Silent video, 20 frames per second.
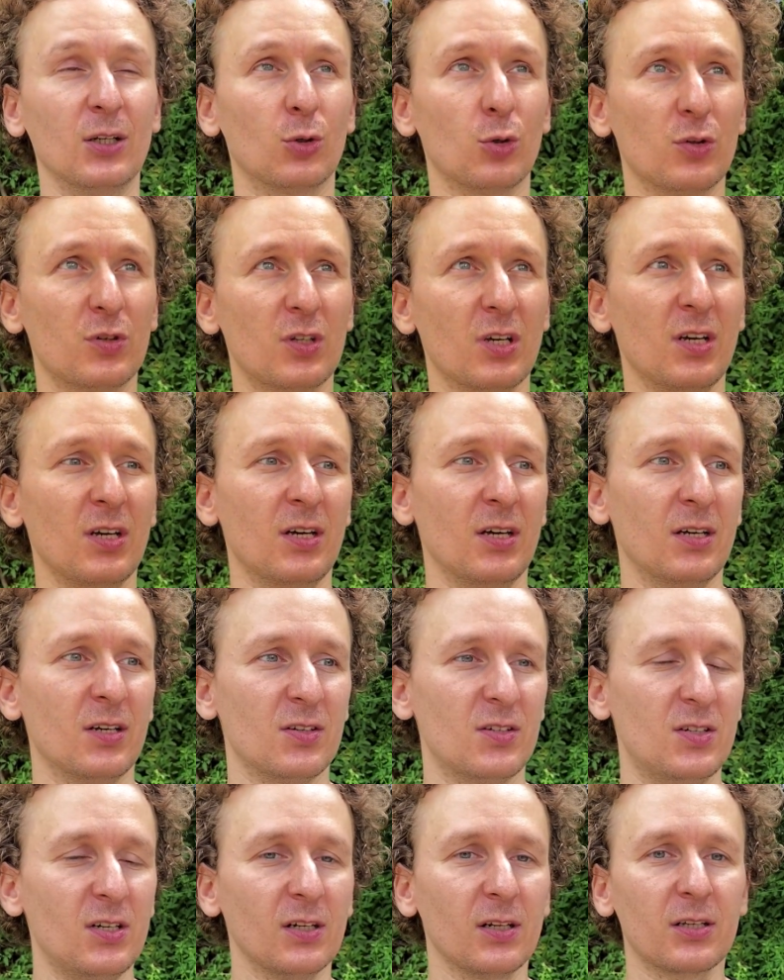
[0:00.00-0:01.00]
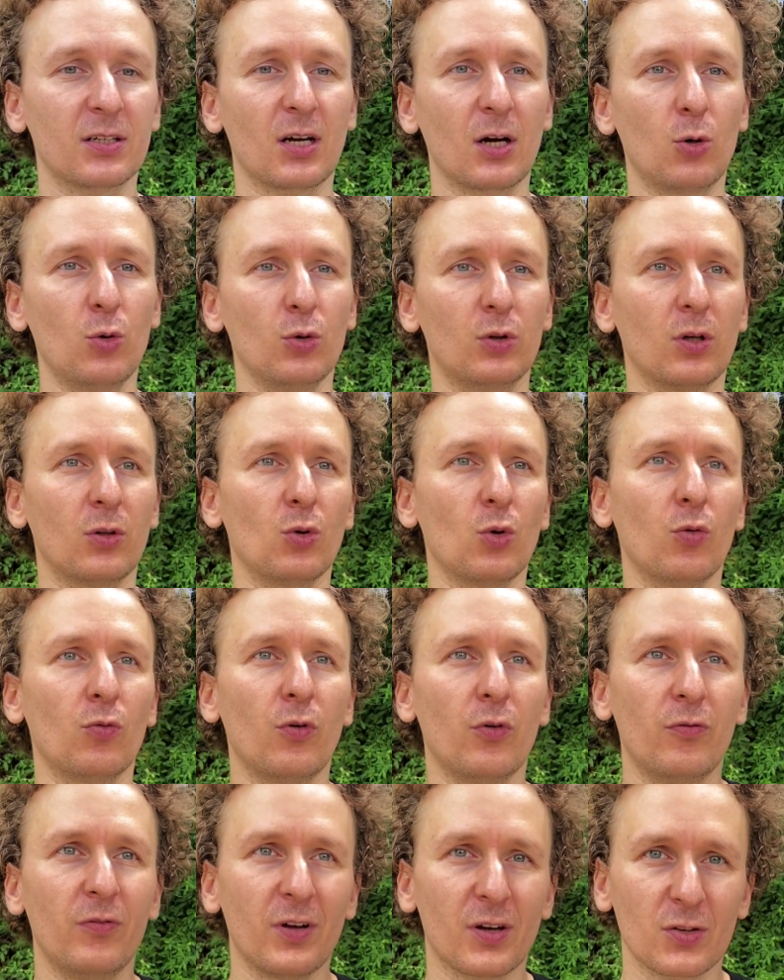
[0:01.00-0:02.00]
То есть сделать какую-то
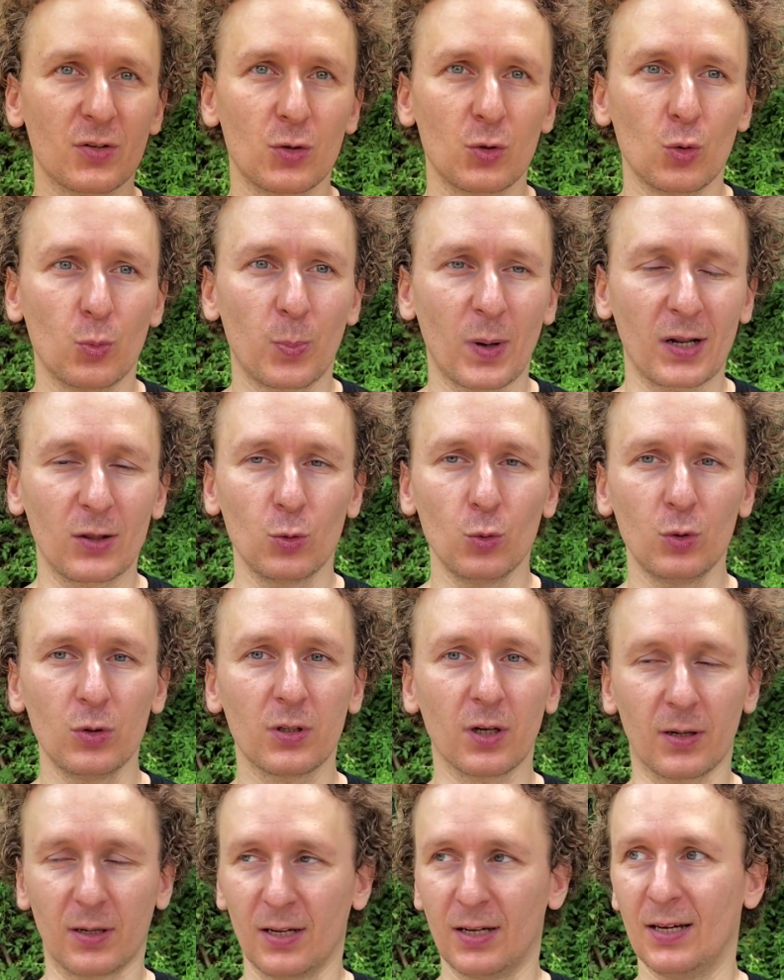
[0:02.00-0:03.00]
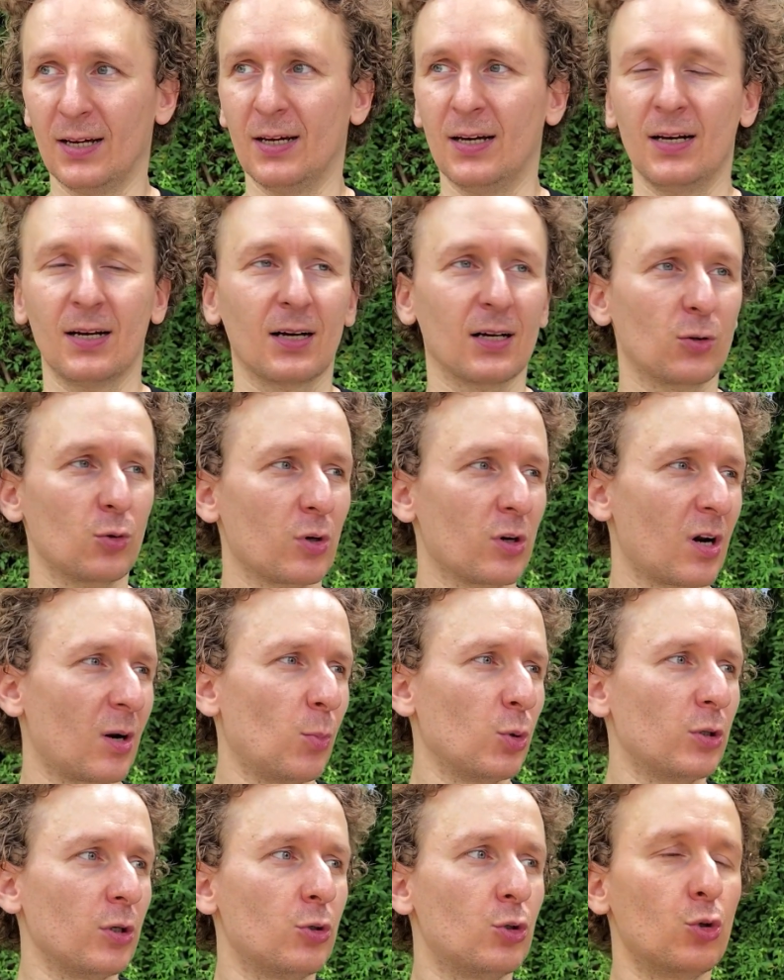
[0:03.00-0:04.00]
новую версию продукта – который
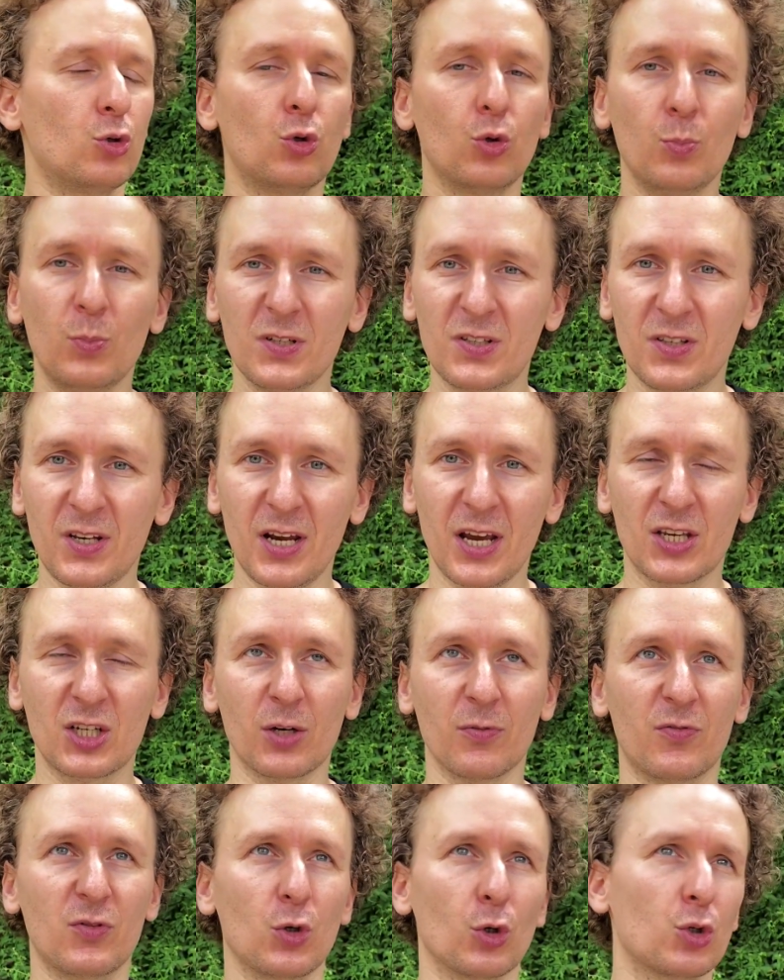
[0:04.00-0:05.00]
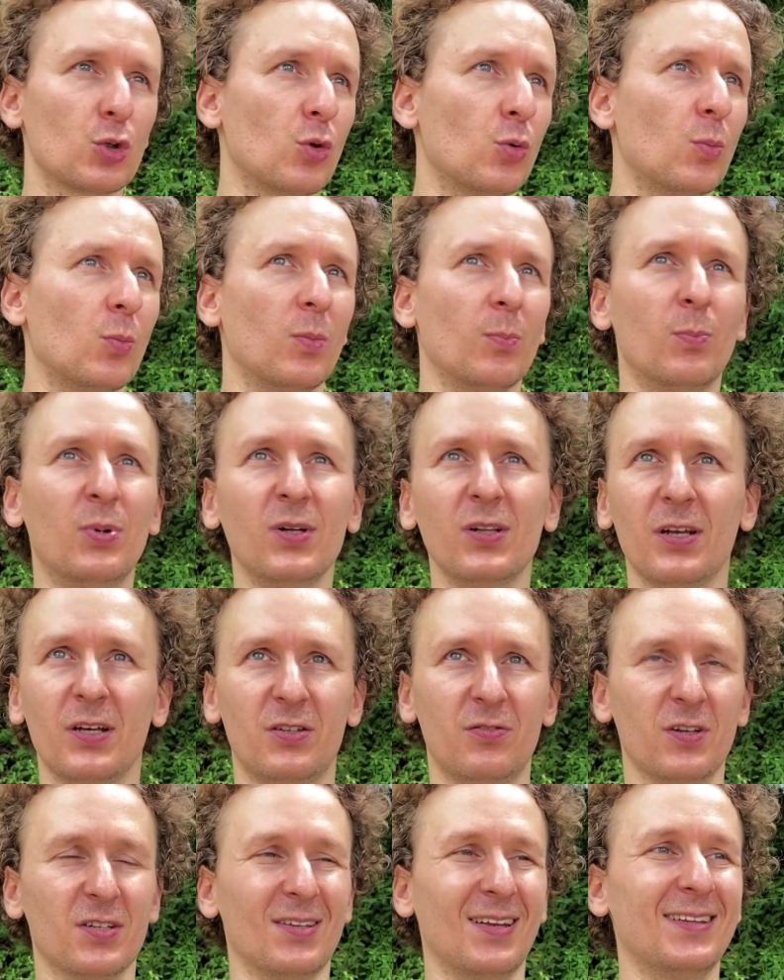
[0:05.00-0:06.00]
работает чуть-чуть быстрее, чем все, что было
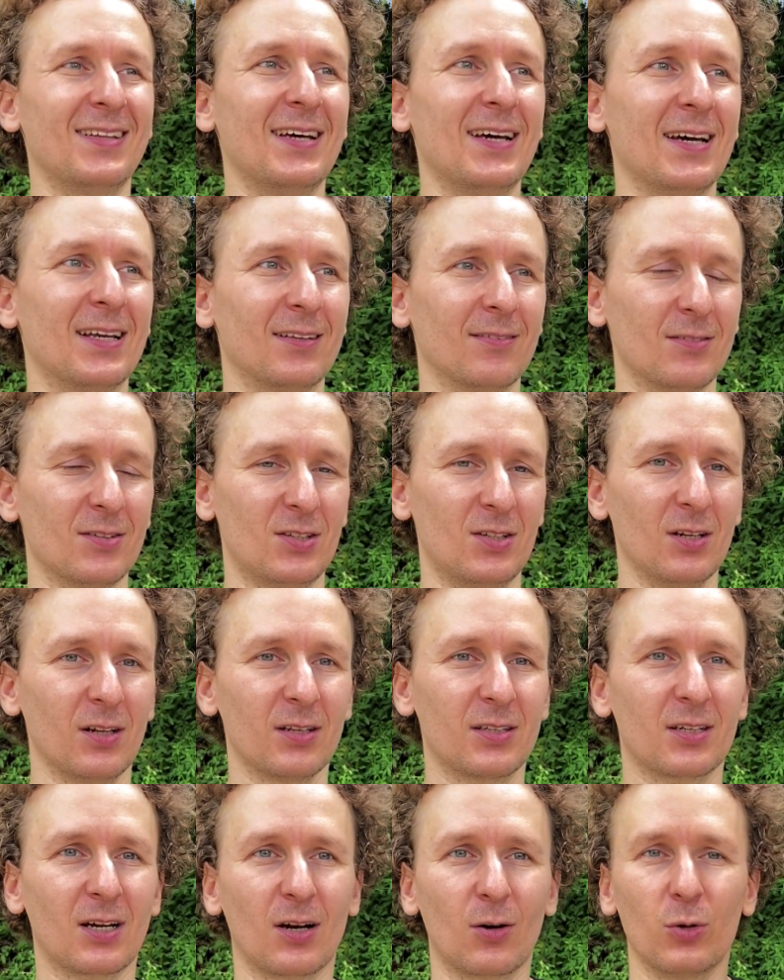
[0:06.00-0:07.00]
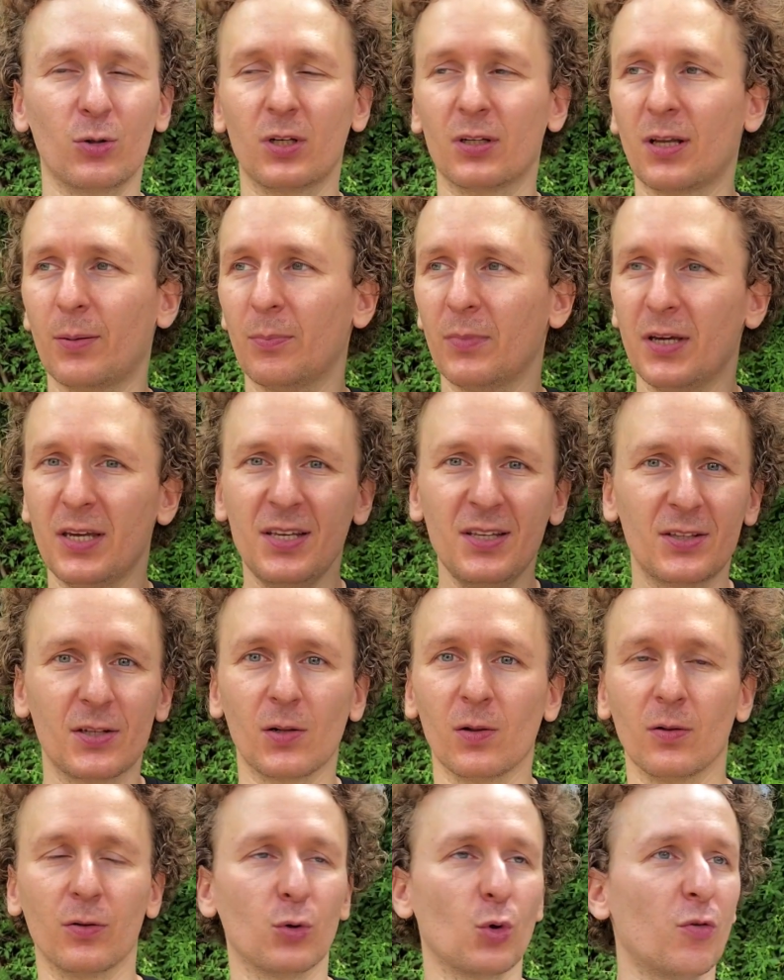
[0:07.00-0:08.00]
известно до этого. Сделать какой-то там
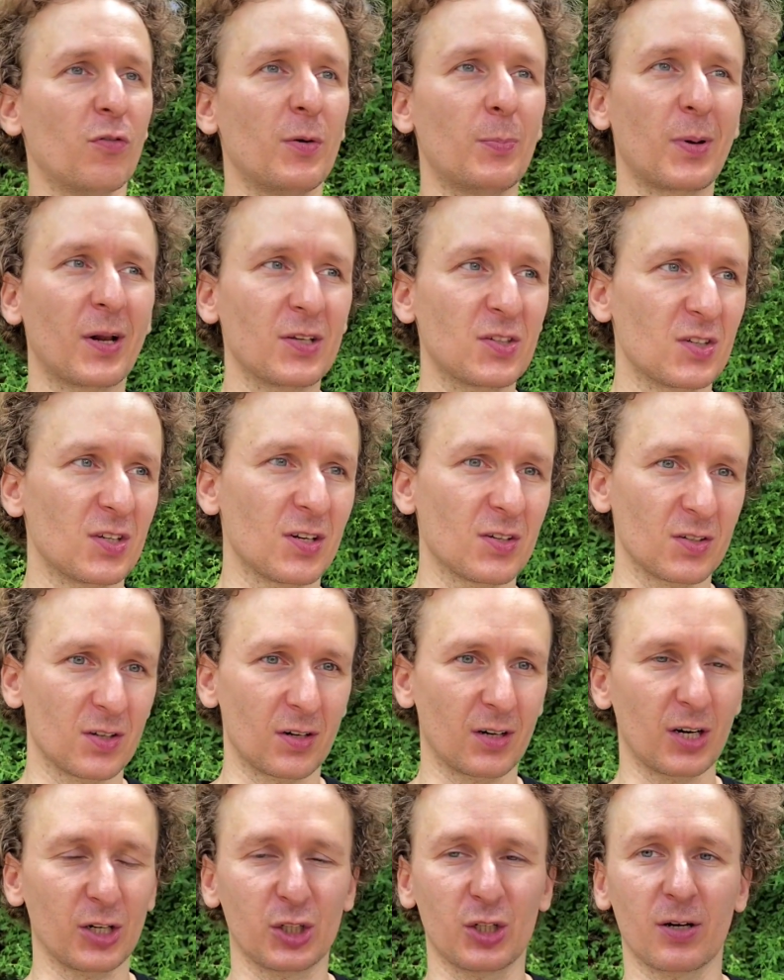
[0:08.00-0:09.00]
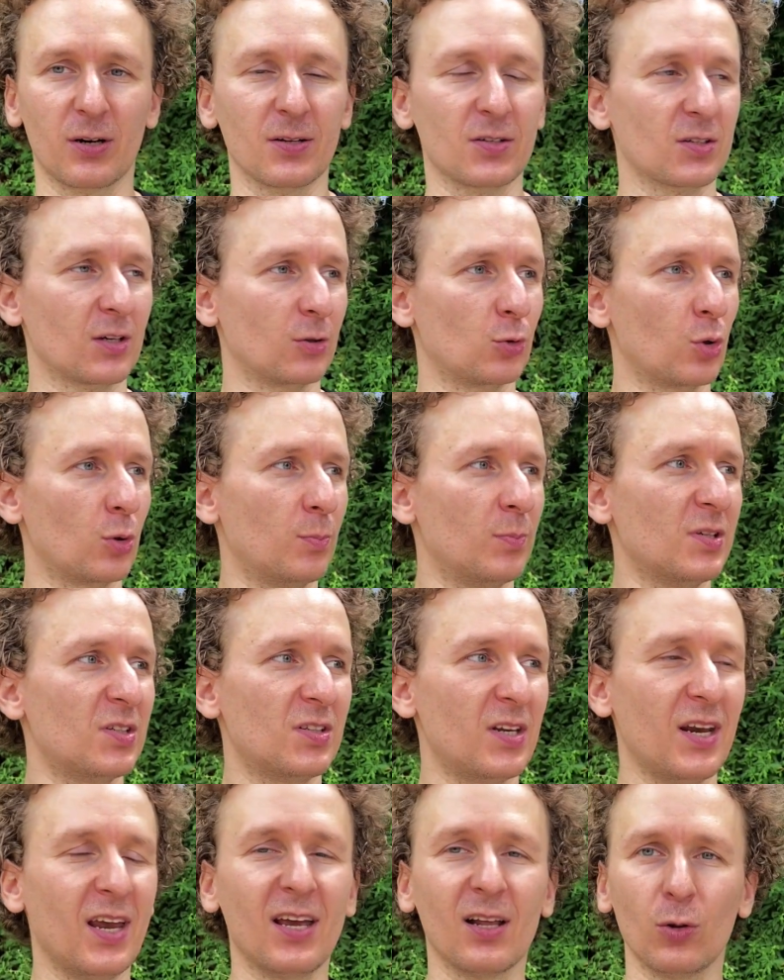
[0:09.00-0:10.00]
Intel, новый процессор каждый раз, который
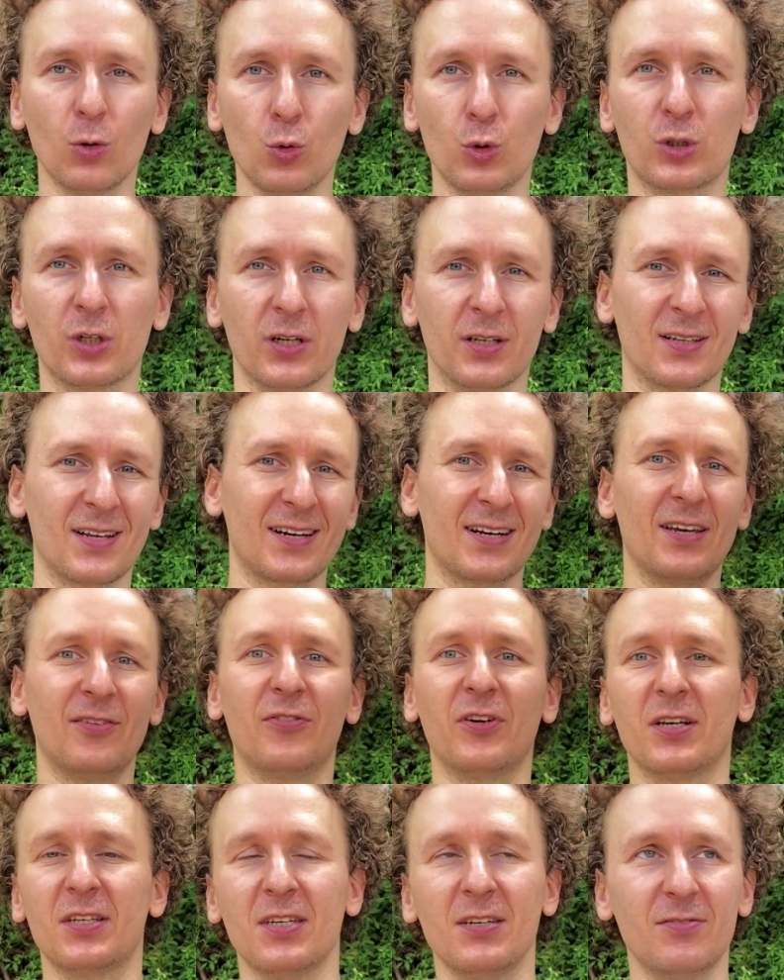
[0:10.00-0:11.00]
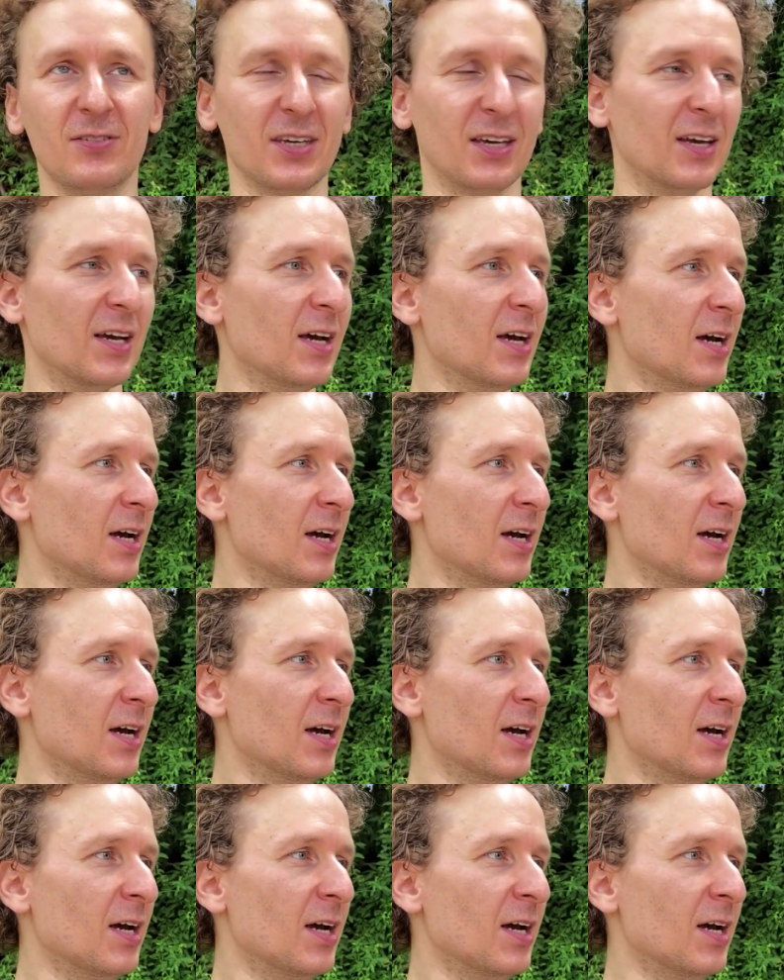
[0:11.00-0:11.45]
быстрее, лучше, энергоэффективнее.